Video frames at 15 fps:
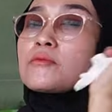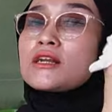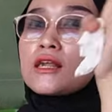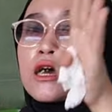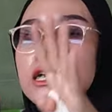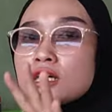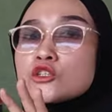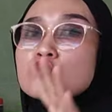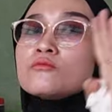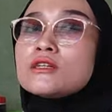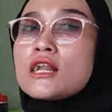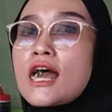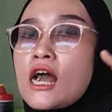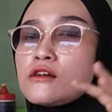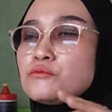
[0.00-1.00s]
pernah ke
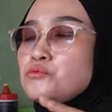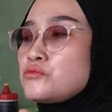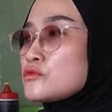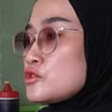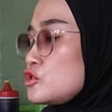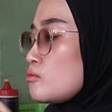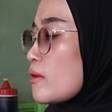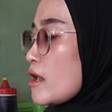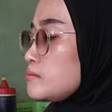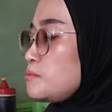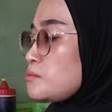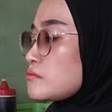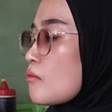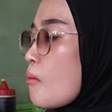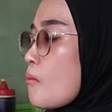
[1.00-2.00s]
Sumedang
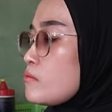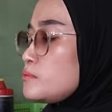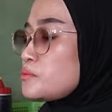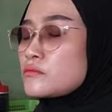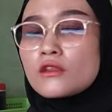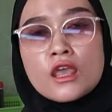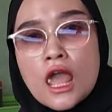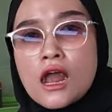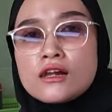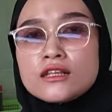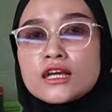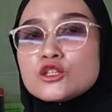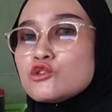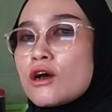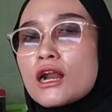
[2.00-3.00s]
cuman ya
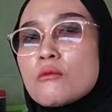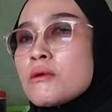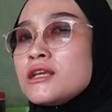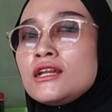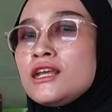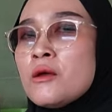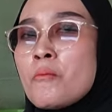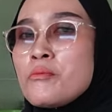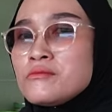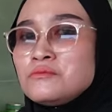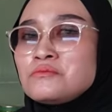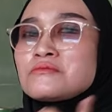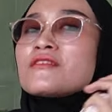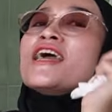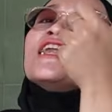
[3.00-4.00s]
yang juara mah ini
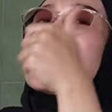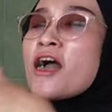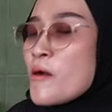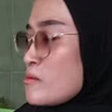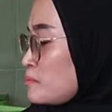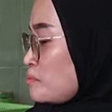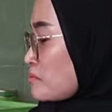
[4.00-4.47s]
enak